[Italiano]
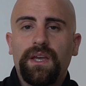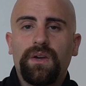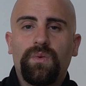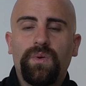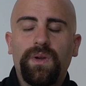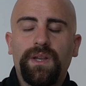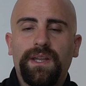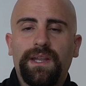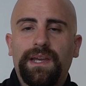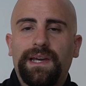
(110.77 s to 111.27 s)

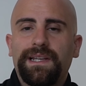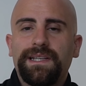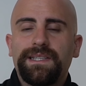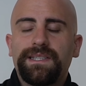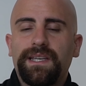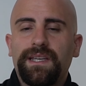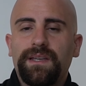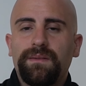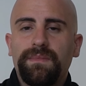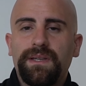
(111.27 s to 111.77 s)
quindi alle
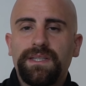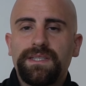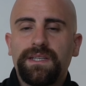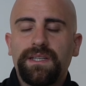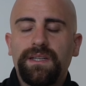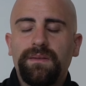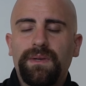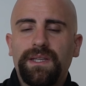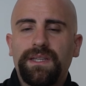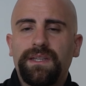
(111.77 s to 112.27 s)
6 e mezza
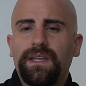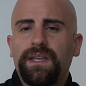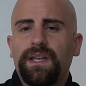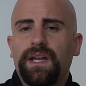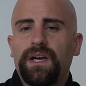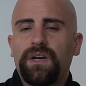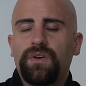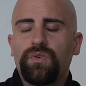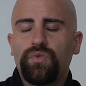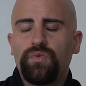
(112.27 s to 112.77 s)
di
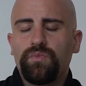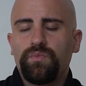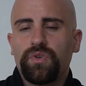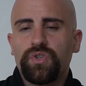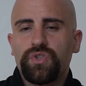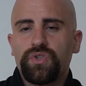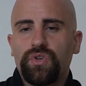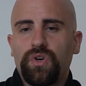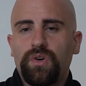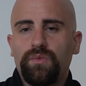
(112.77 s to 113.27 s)
mattina un po'
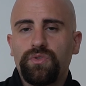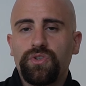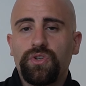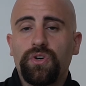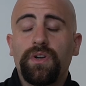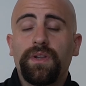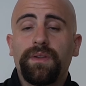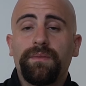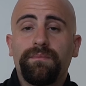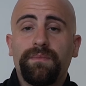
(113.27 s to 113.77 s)

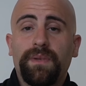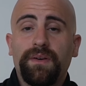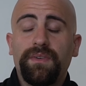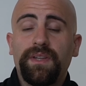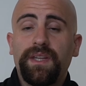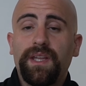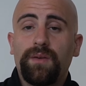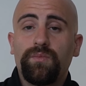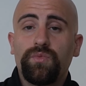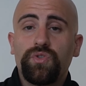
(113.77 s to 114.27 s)
scomodo ma
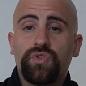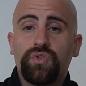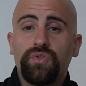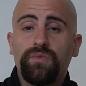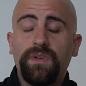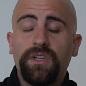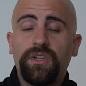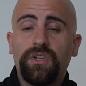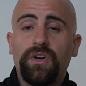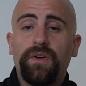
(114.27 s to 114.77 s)
vediamo
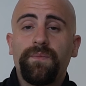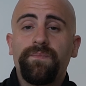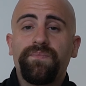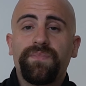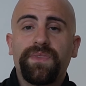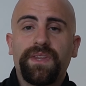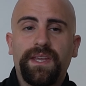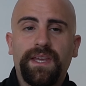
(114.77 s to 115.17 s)
subito